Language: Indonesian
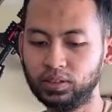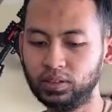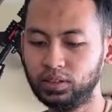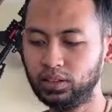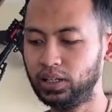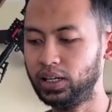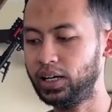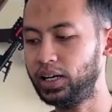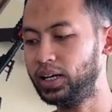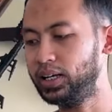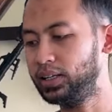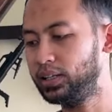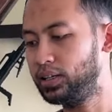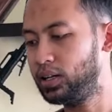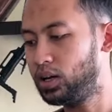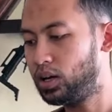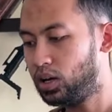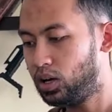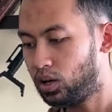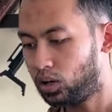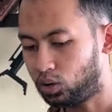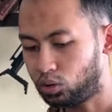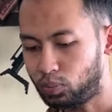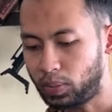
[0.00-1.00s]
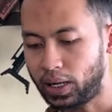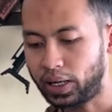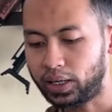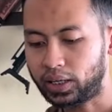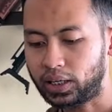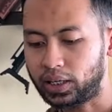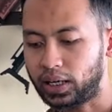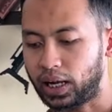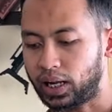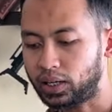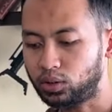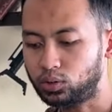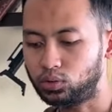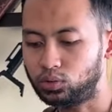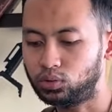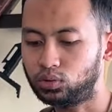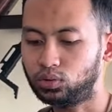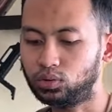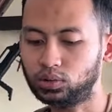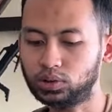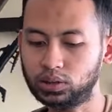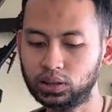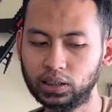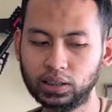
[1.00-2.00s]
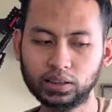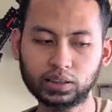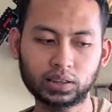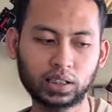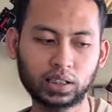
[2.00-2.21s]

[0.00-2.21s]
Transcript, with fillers: ya. Lumayan ringan untuk si